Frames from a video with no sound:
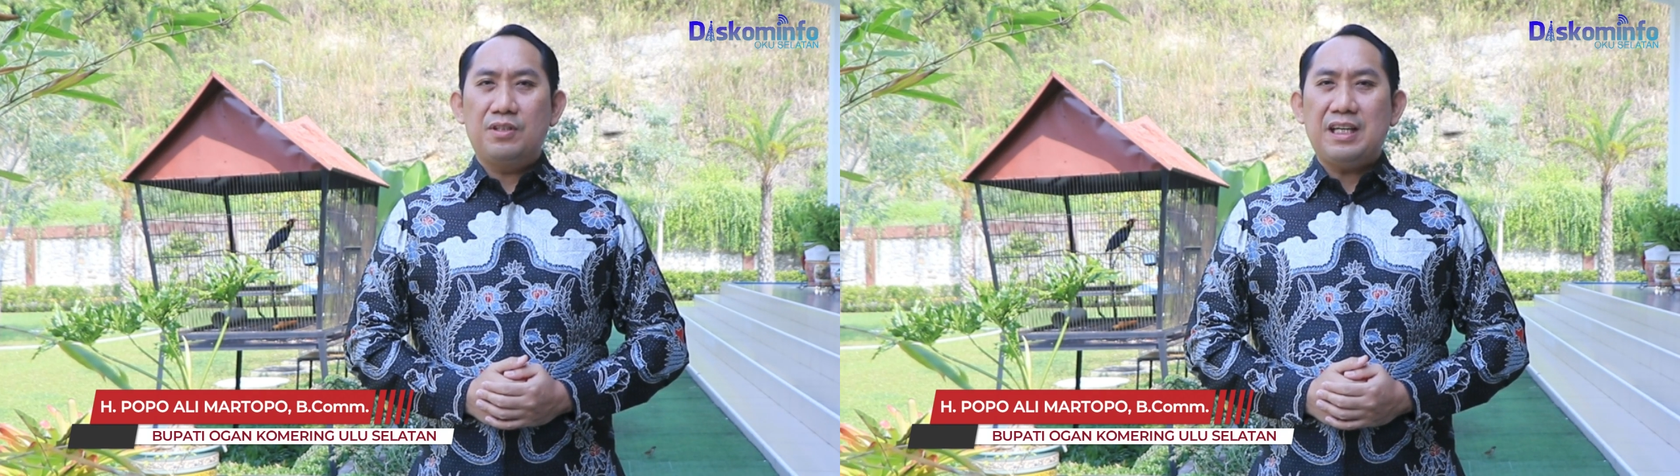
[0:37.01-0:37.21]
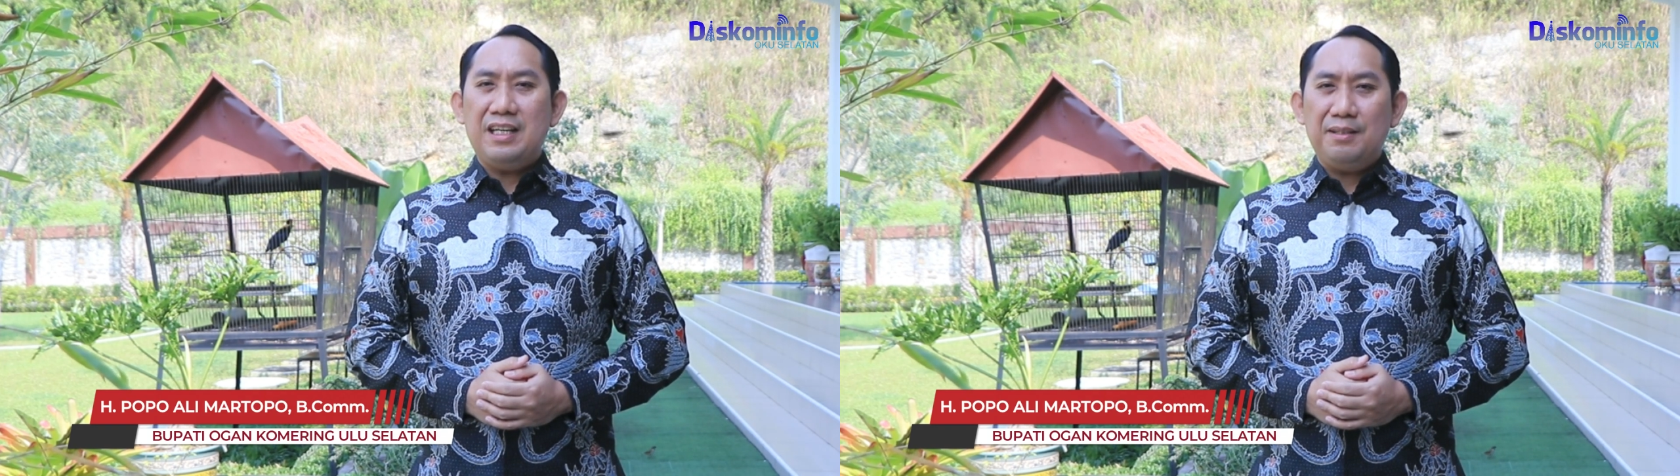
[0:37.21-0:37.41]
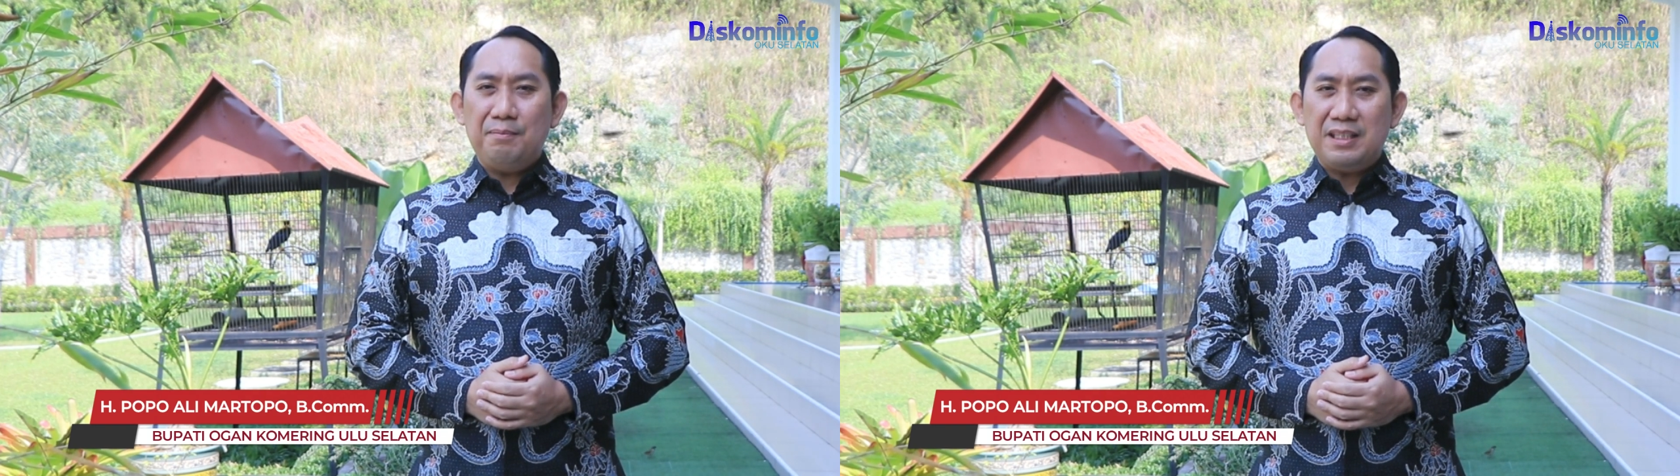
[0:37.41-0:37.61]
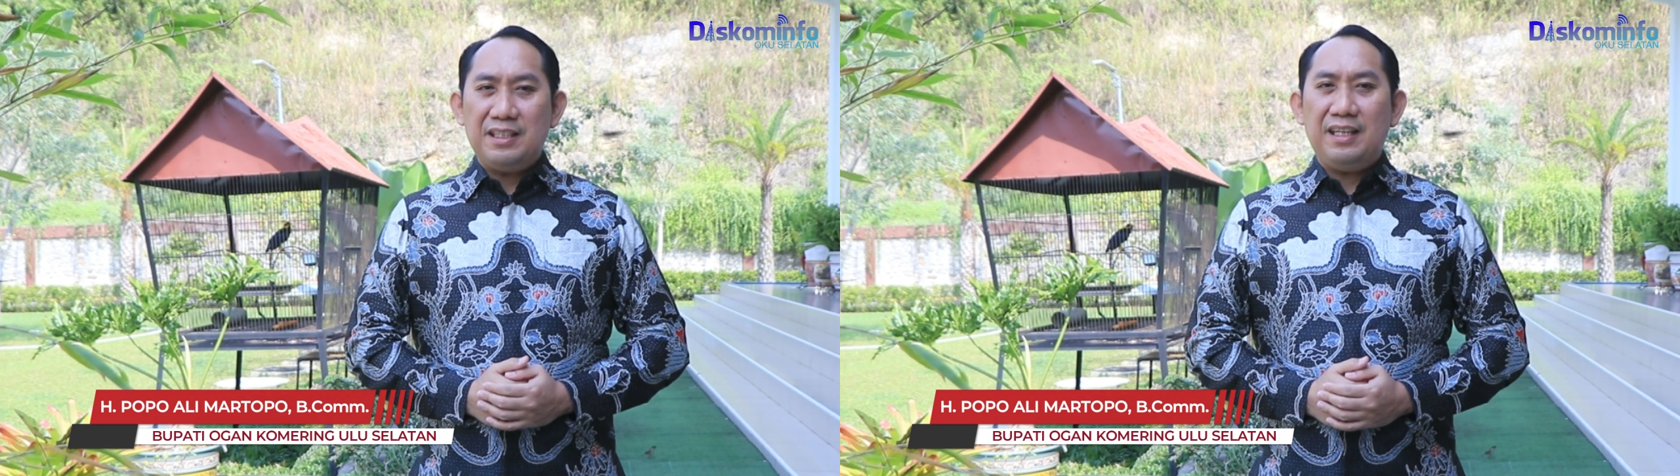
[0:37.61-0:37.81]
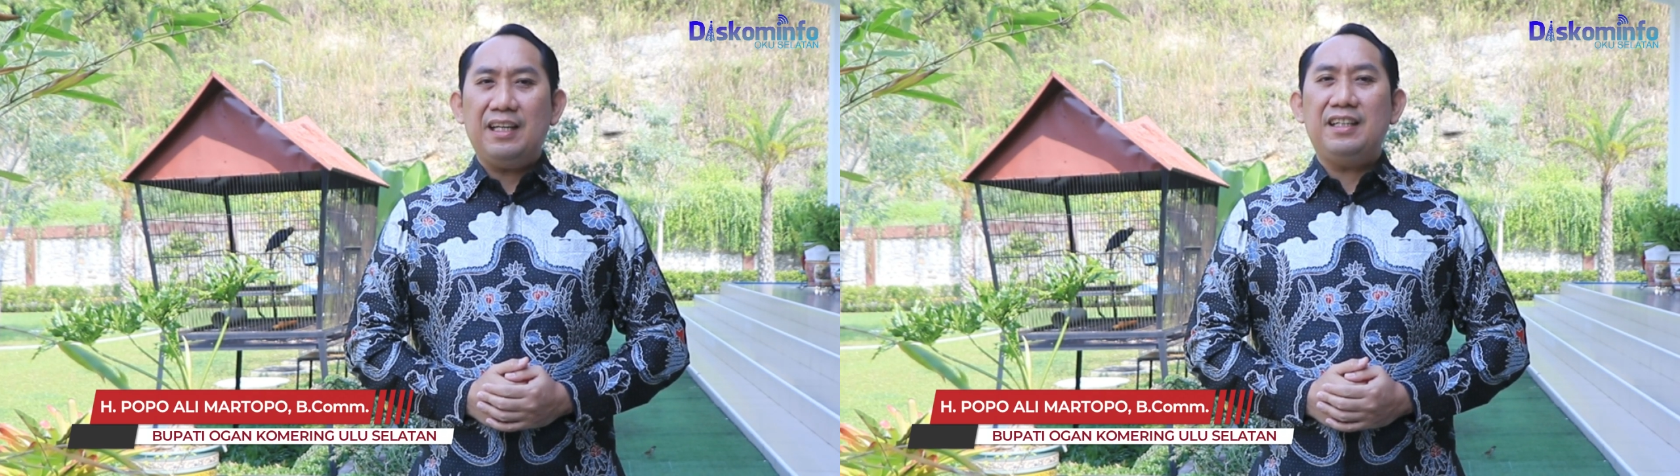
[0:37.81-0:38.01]
saling
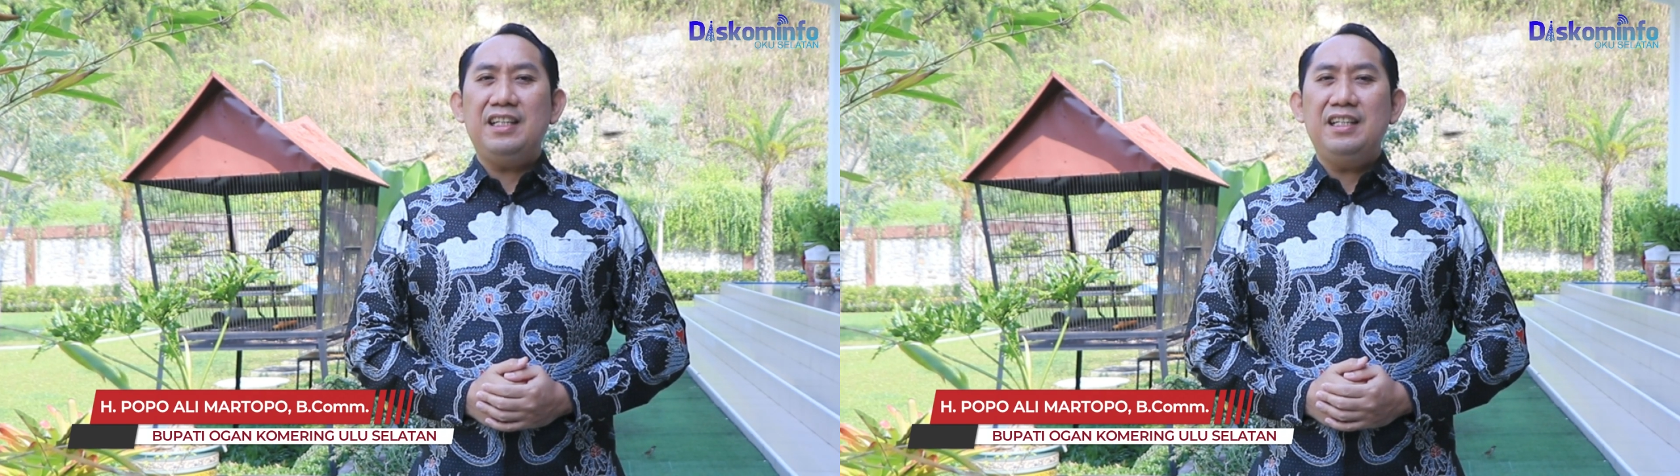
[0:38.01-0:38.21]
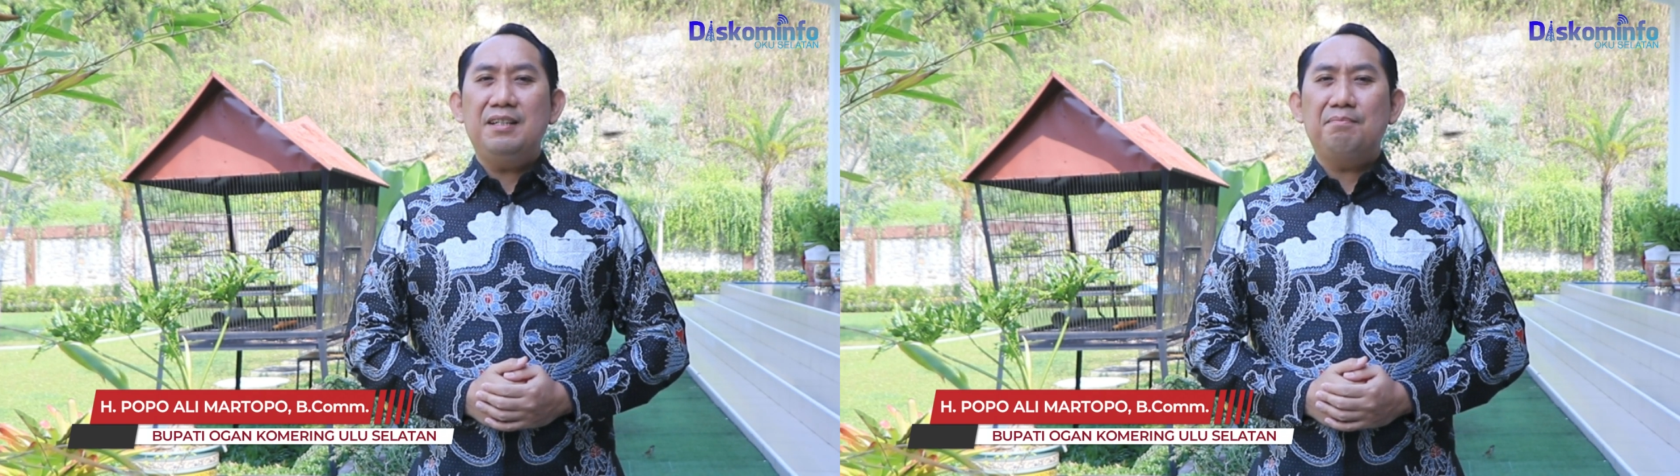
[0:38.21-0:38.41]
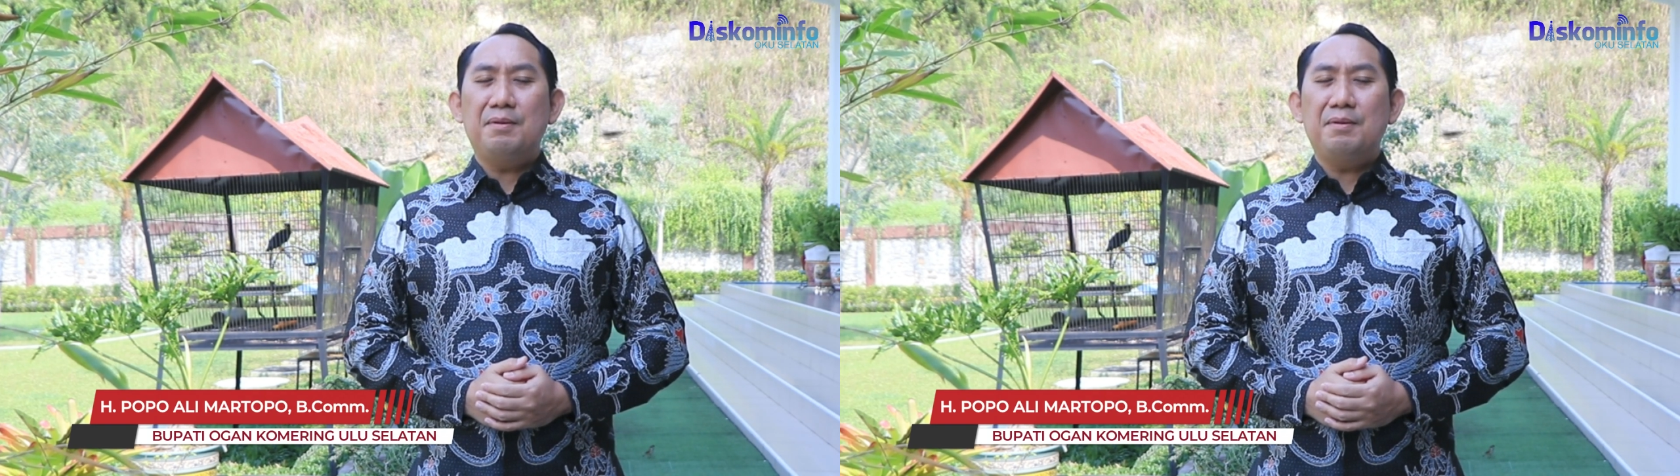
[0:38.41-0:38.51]
bersinergi,